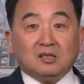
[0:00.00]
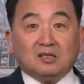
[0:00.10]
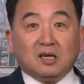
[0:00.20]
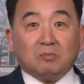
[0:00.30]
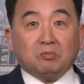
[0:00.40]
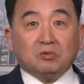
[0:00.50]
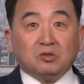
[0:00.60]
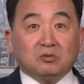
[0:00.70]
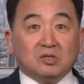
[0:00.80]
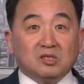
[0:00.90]
那不
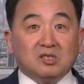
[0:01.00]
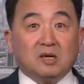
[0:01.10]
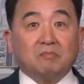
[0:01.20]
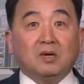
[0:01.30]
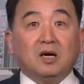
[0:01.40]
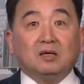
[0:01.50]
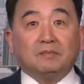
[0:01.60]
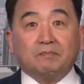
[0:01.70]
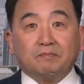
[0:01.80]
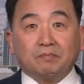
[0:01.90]
就是神吗？
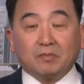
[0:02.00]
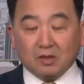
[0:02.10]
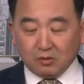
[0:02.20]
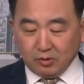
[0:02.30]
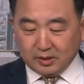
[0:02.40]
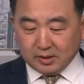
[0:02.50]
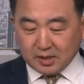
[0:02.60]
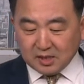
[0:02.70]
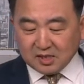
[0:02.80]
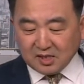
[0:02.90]
所以
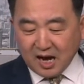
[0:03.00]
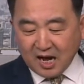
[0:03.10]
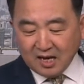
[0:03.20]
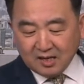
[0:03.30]
这是他，